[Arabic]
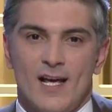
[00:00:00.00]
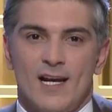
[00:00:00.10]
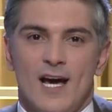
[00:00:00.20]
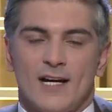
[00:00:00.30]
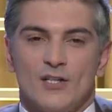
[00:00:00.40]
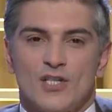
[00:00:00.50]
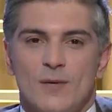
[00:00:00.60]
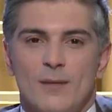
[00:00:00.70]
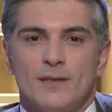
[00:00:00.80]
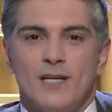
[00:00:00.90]
لكن
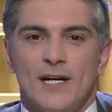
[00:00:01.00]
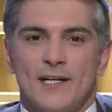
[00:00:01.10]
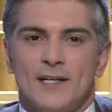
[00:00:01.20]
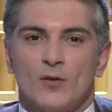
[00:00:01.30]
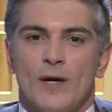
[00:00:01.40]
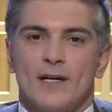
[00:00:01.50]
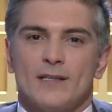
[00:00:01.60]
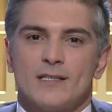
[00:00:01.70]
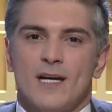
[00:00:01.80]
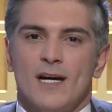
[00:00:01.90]
شباب التحرير وبقيه
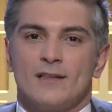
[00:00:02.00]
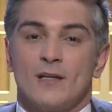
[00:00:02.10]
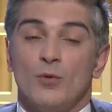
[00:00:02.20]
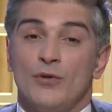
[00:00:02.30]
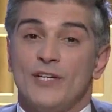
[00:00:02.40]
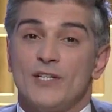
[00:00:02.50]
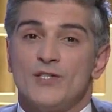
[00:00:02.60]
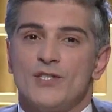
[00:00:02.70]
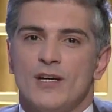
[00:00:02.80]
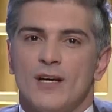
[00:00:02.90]
الساحات
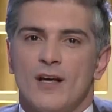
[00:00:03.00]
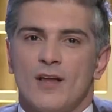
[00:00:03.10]
المحتجه